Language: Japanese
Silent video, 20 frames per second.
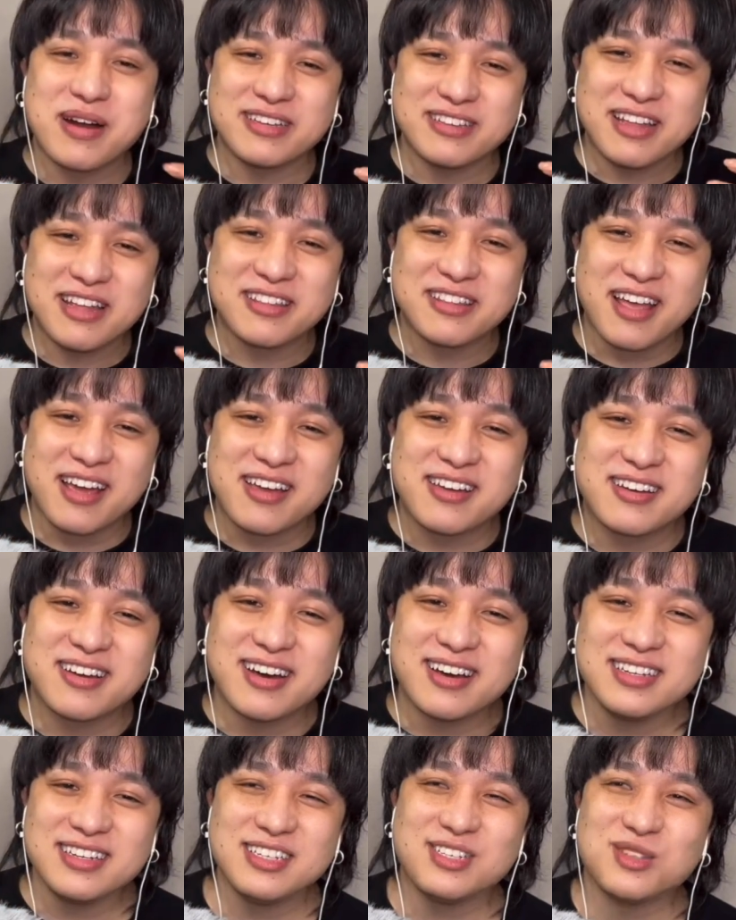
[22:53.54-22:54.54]
やっぱりね、でっ
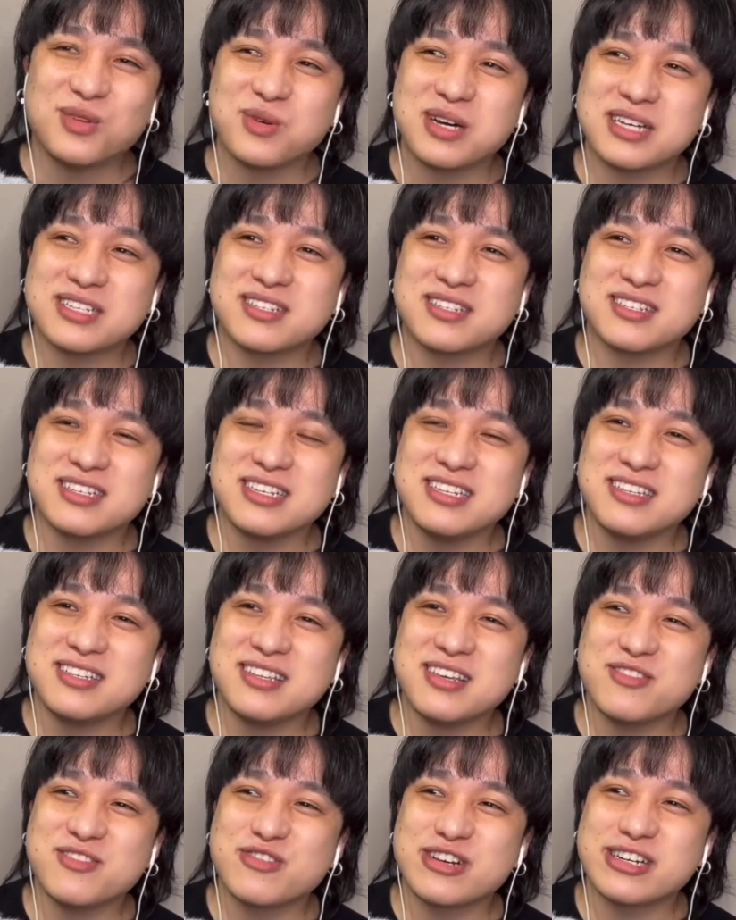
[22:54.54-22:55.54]
かい人が好
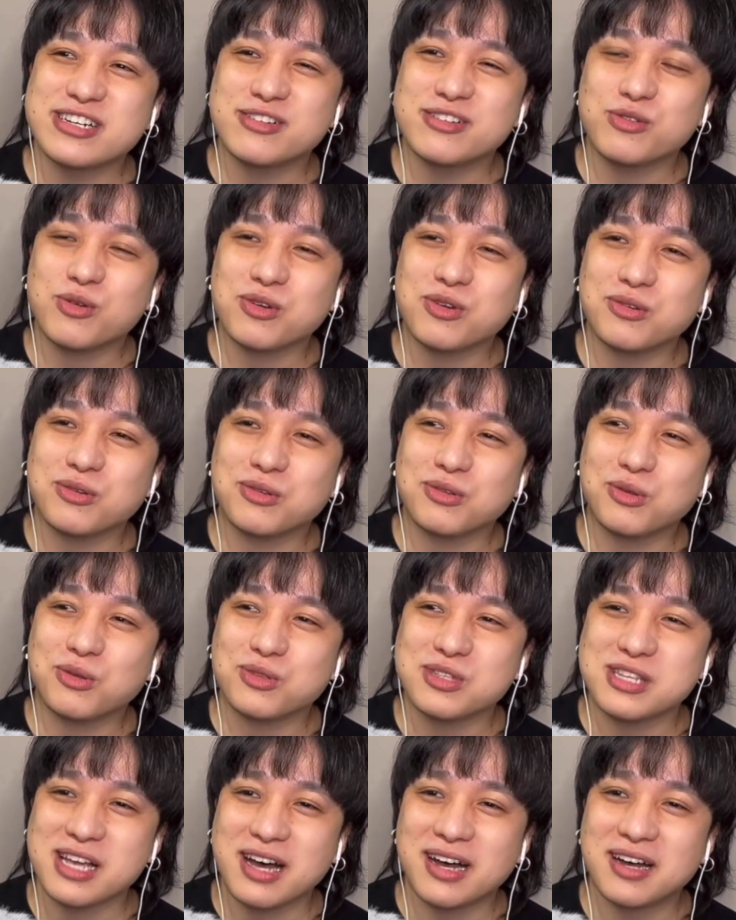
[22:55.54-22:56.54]
きって言われると、
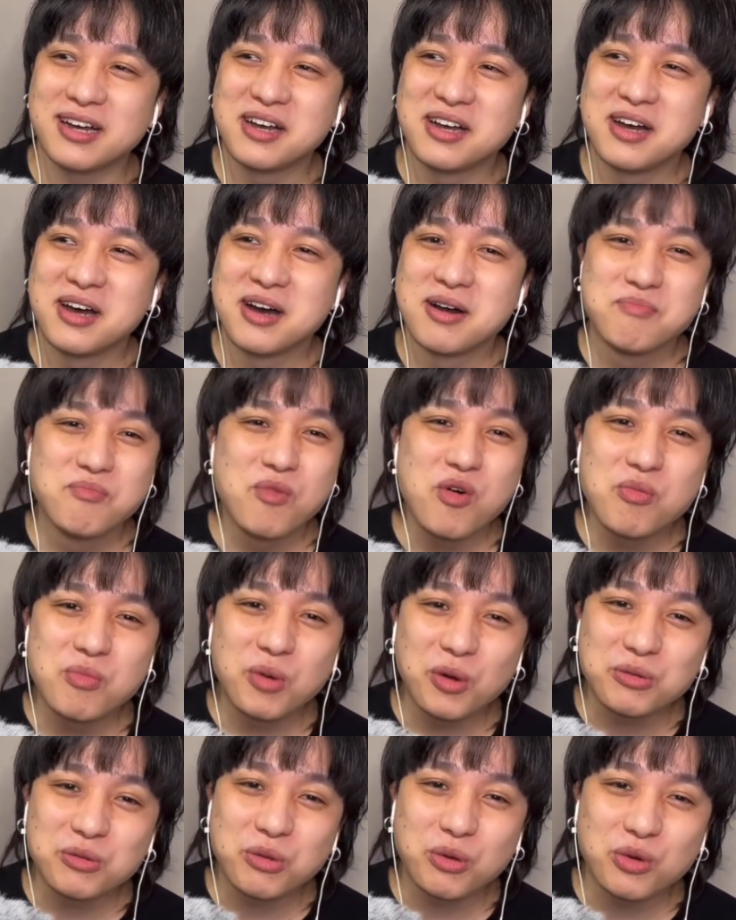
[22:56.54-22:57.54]
とさ、
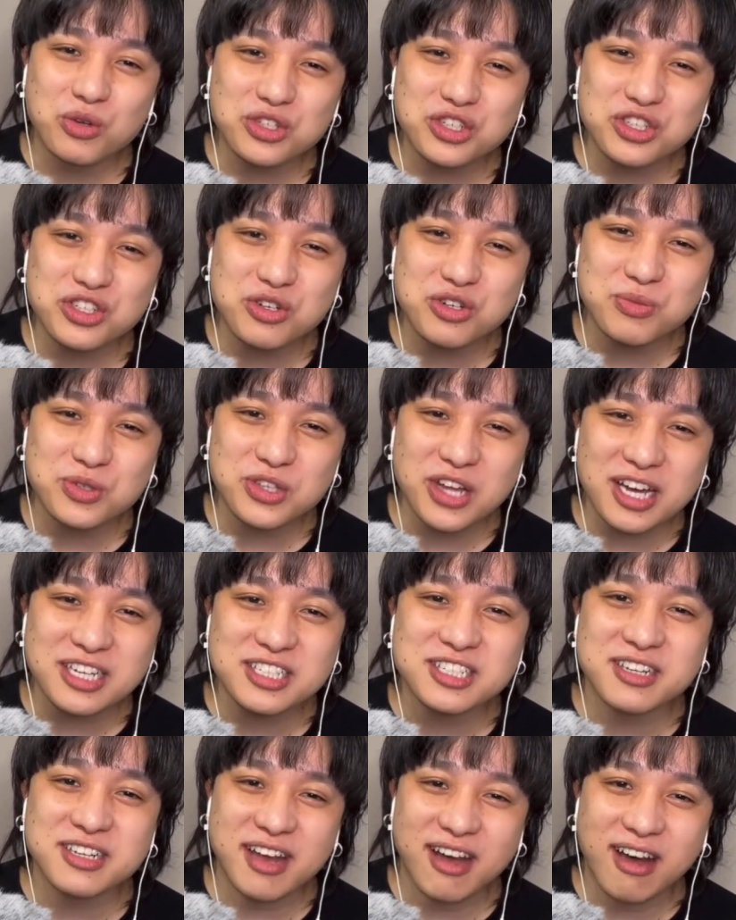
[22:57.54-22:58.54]
もうもうどうしようも
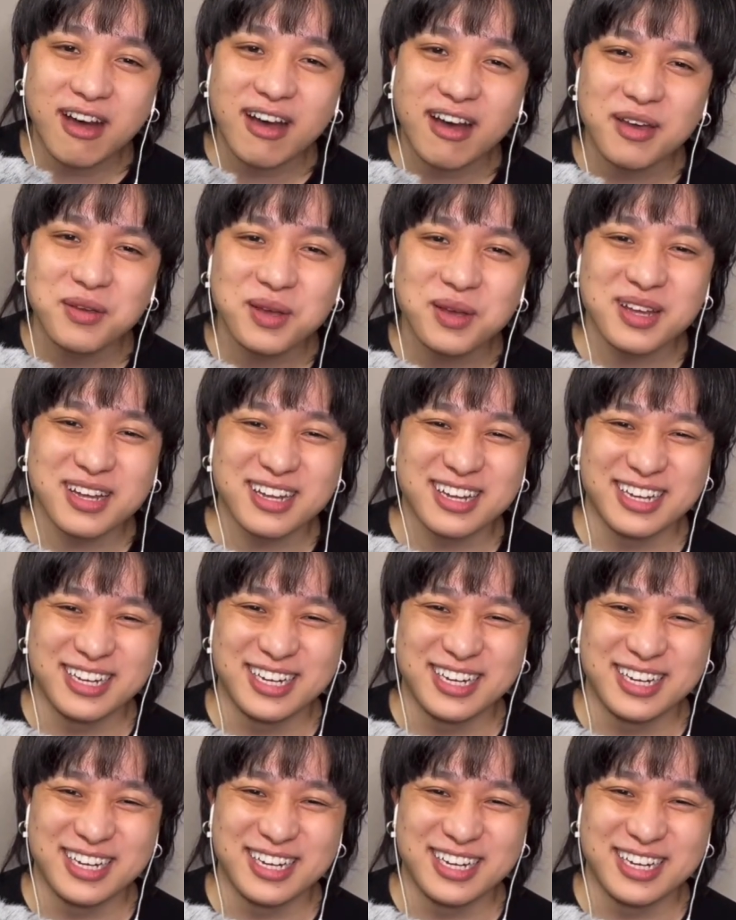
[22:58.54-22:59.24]
ないじゃない。